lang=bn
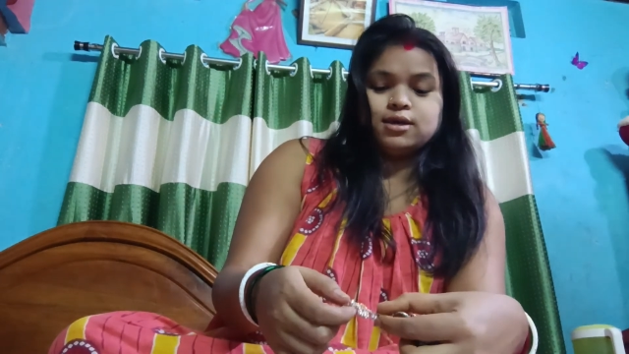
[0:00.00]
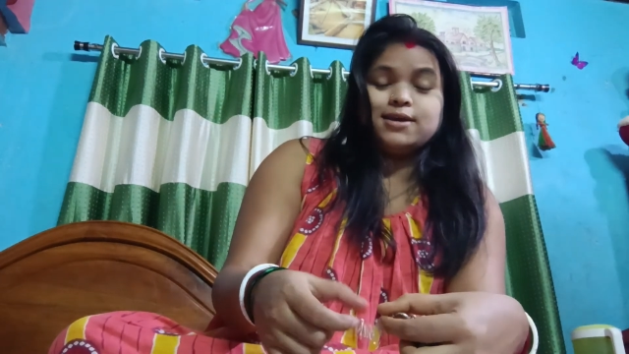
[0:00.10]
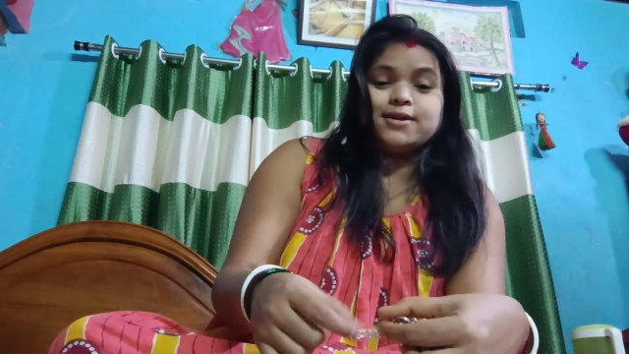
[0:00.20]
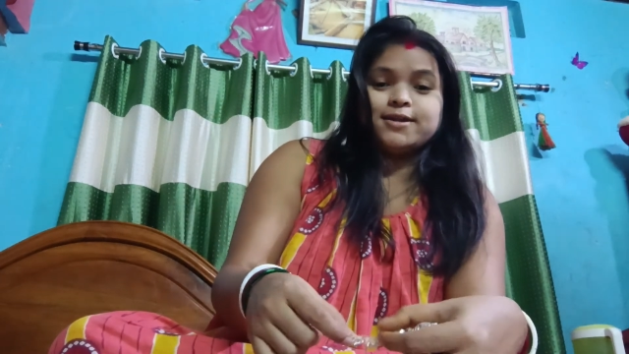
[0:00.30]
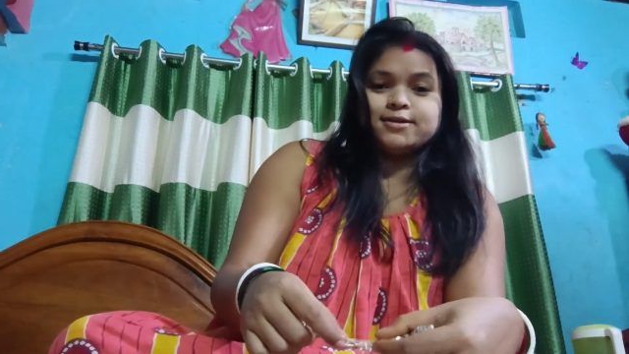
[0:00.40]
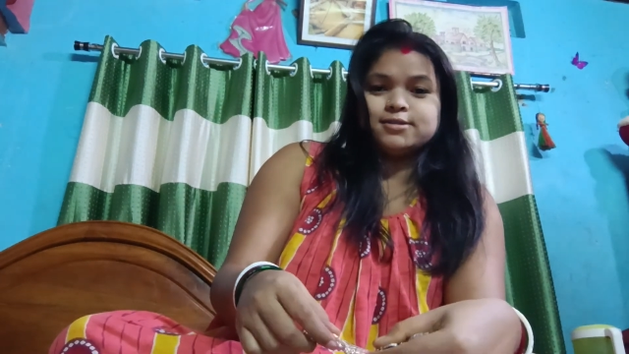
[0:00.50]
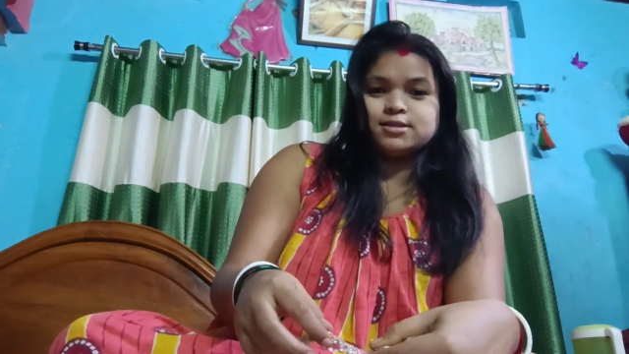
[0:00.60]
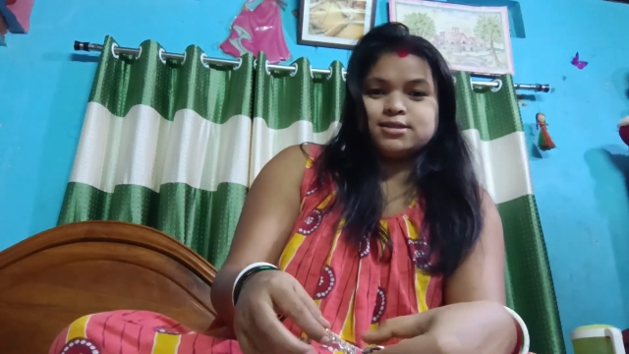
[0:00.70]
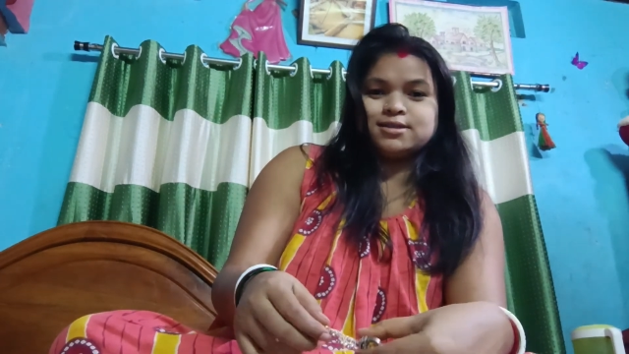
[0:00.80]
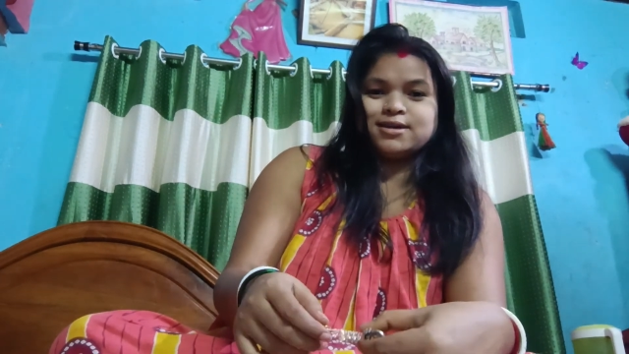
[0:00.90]
ইয়াররিংস
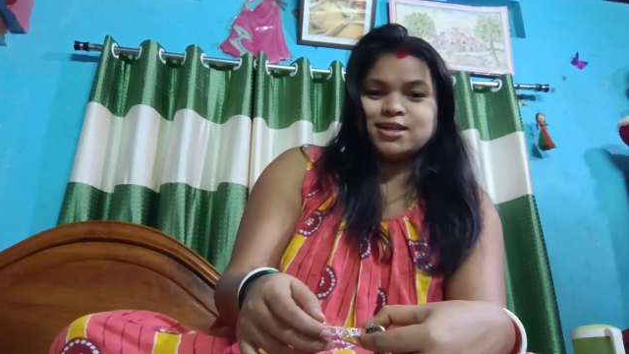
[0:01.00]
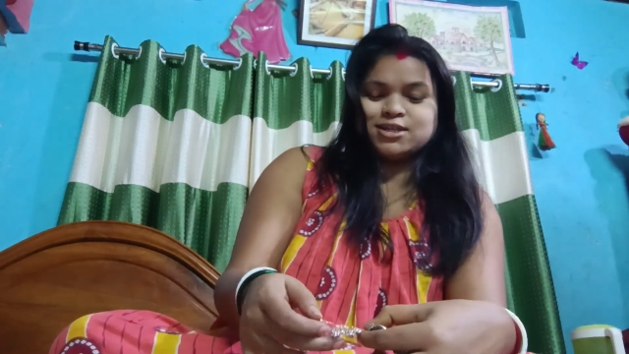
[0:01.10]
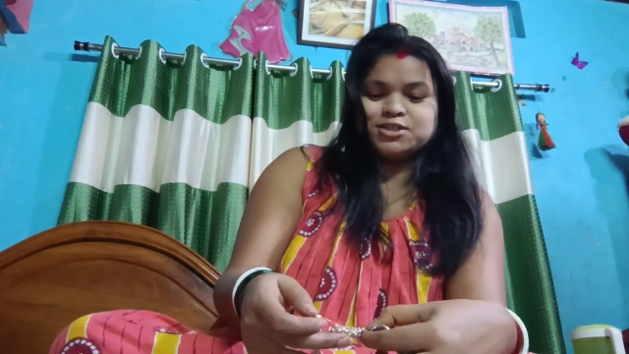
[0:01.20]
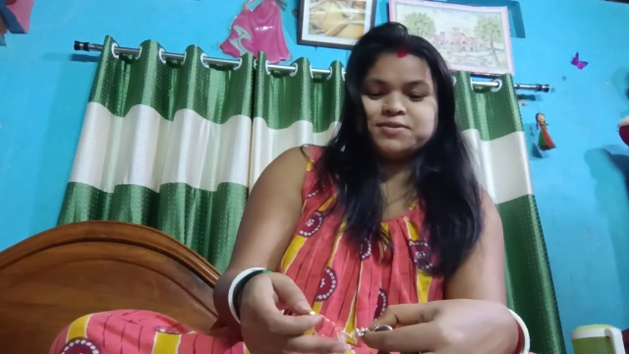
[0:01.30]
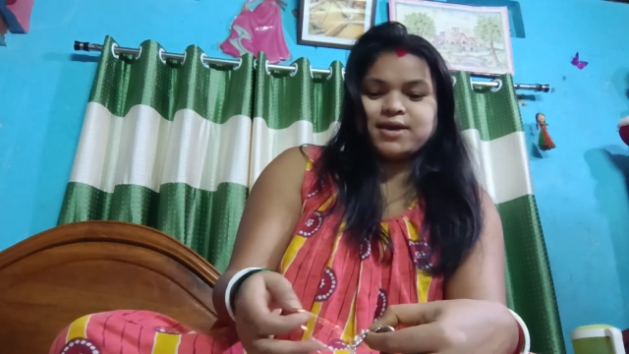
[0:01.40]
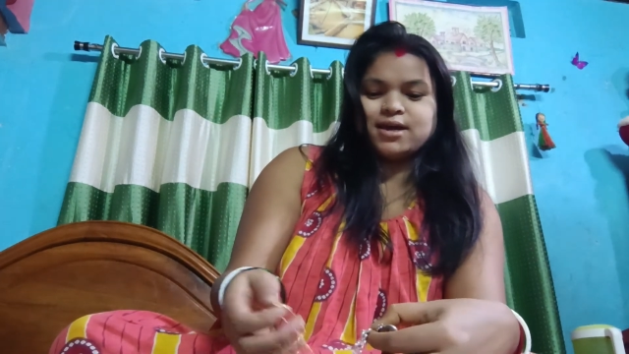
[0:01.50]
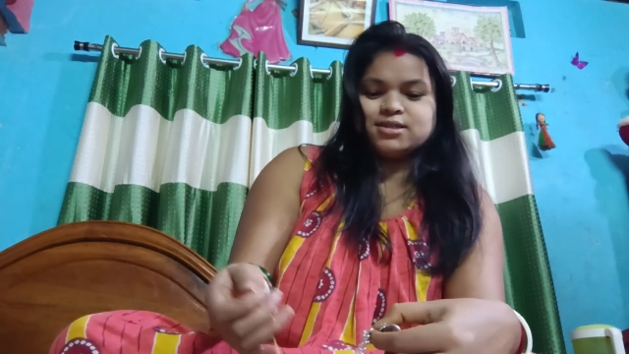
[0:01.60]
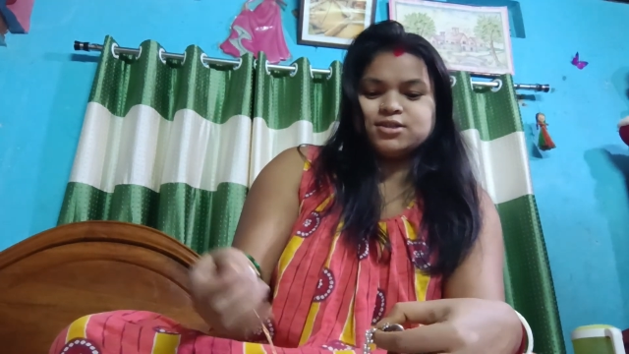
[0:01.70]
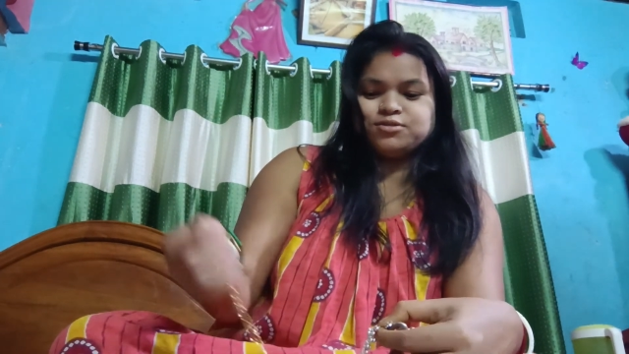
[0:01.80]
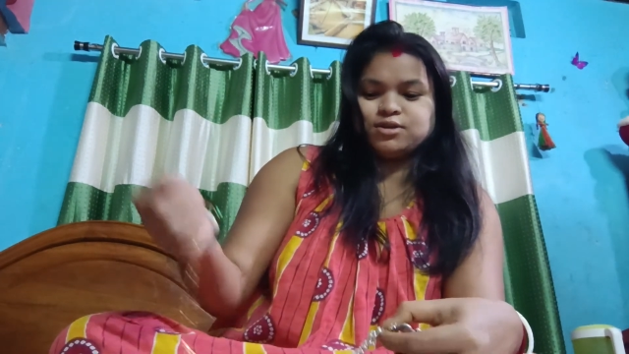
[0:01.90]
কালেকশন
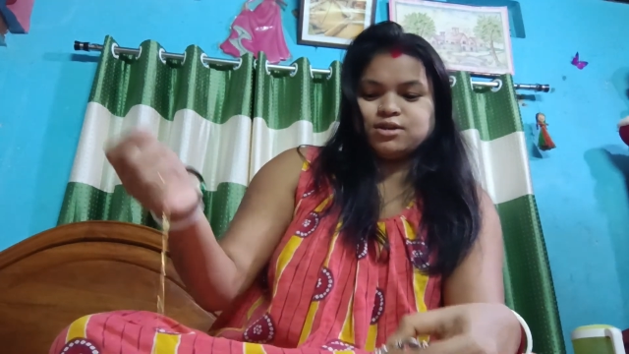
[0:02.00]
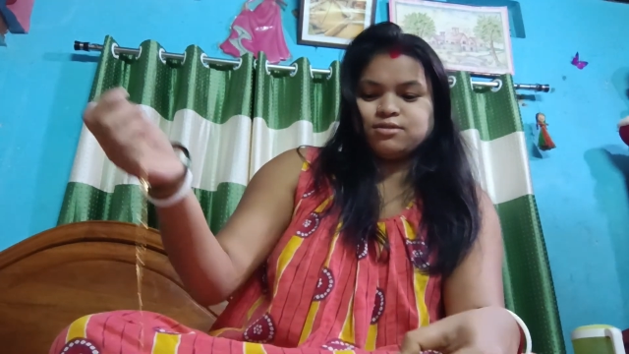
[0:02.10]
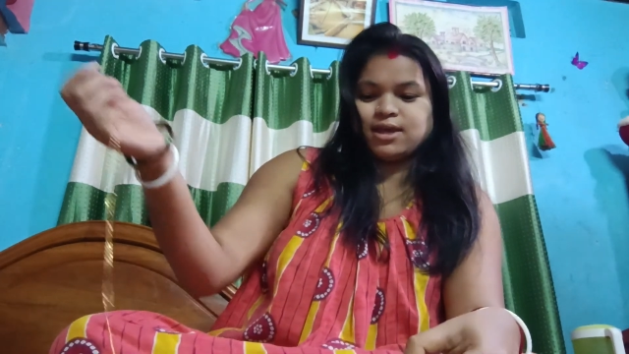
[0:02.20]
দেখাচ্ছি তো এটাও